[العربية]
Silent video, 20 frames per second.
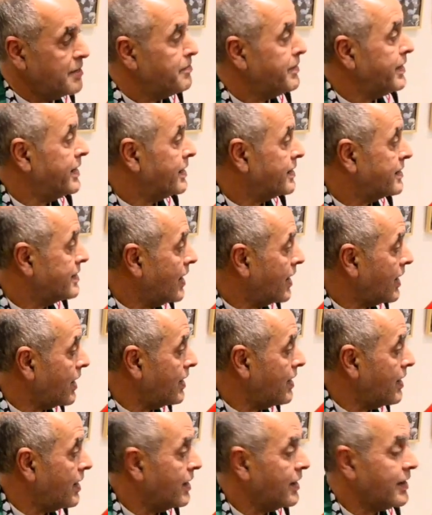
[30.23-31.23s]
من
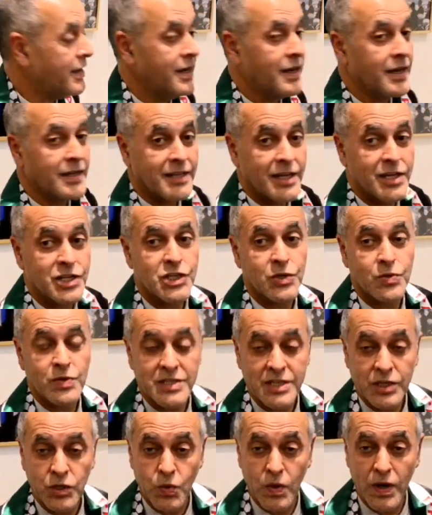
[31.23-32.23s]
الداخلة إلى طنجة
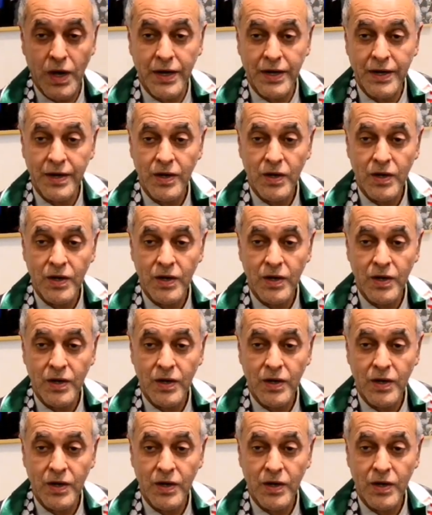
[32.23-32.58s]
وتطوان